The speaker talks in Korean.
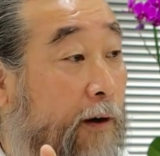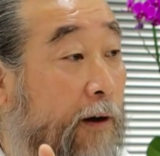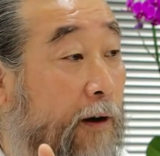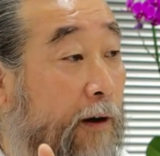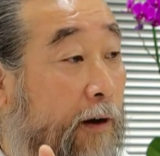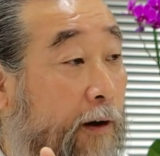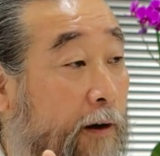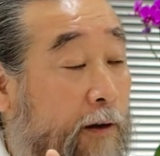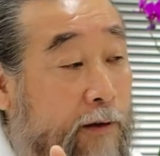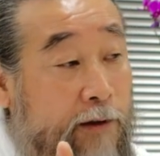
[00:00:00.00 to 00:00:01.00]
어.
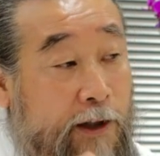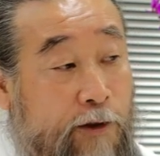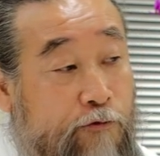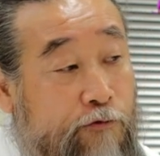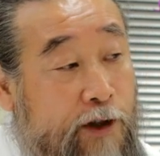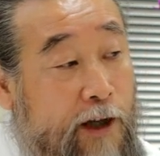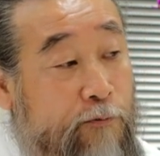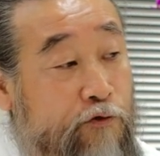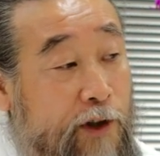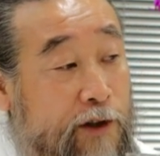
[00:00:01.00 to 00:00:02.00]
근데 이 두
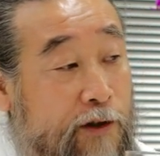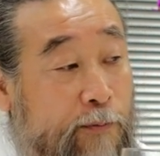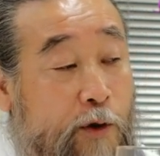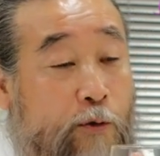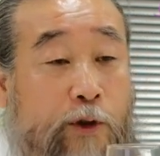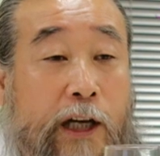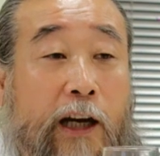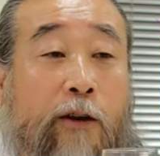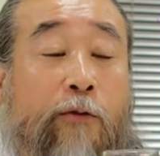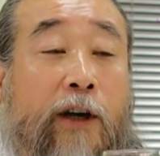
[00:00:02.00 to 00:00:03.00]
사람 중에서 먹고
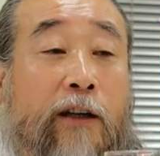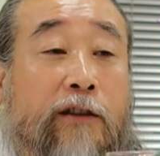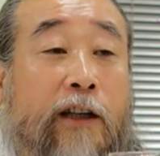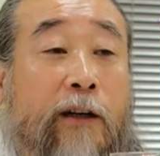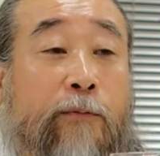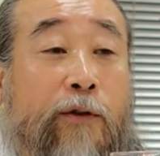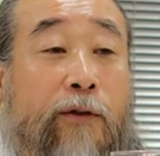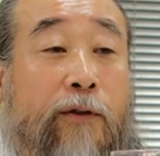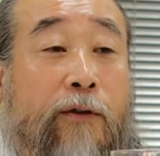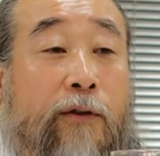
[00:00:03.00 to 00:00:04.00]
살라고 가는
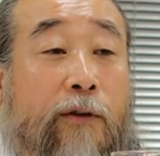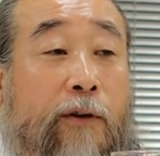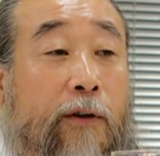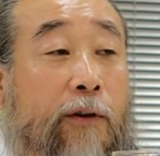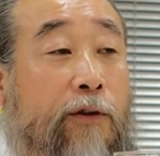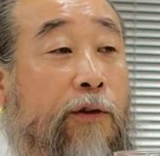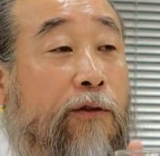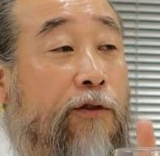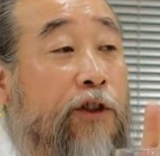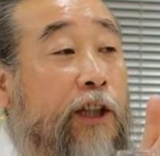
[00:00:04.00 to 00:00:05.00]
사람도
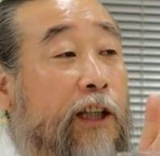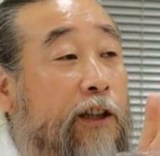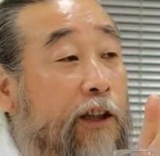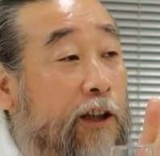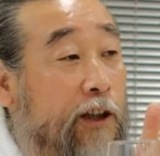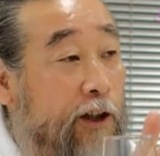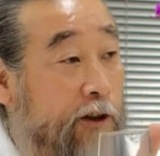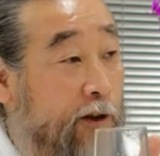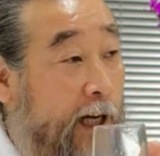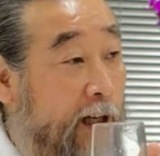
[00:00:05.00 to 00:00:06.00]
8시간
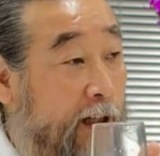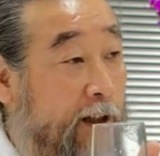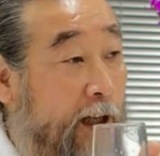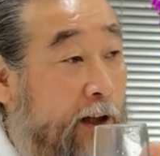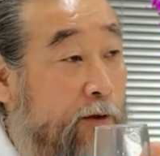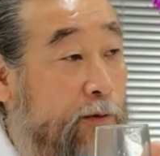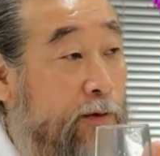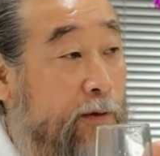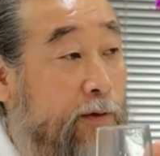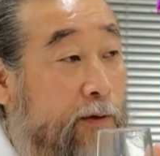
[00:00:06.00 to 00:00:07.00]
일을 하게 돼
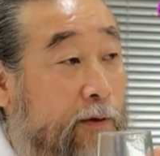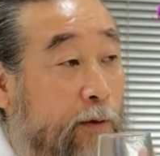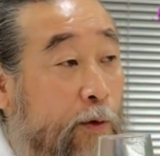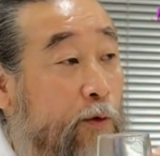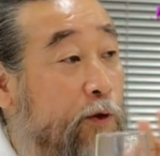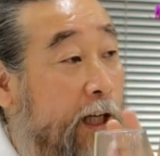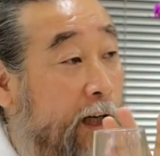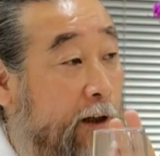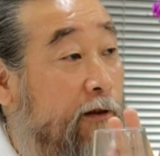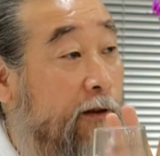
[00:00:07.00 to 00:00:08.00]
있고 오늘
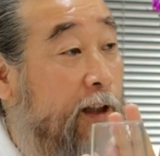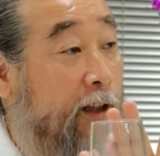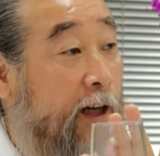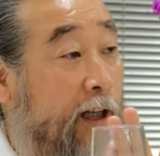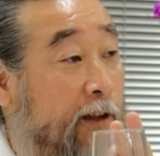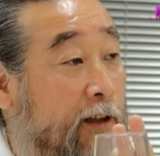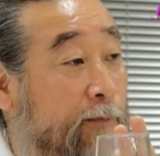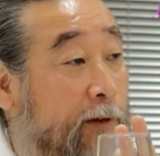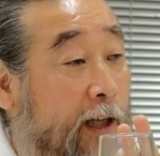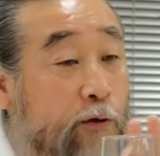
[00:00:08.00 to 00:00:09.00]
사회는 그렇게 돼가 있는
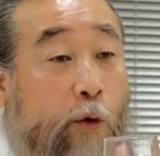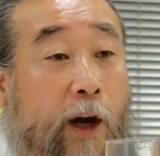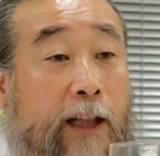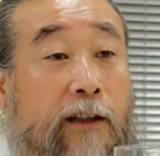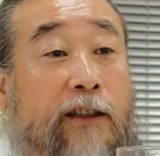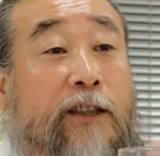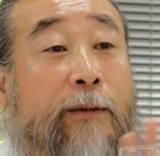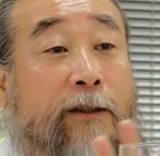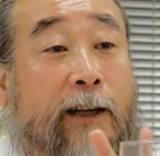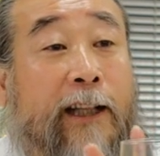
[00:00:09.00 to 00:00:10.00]
겁니다. 똑같은
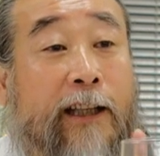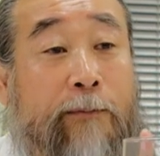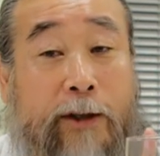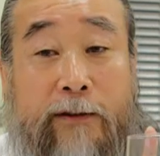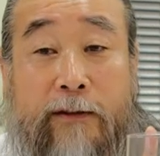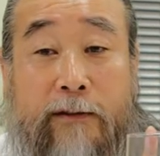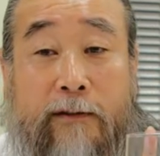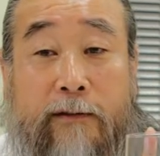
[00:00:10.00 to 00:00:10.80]
집에서 한다면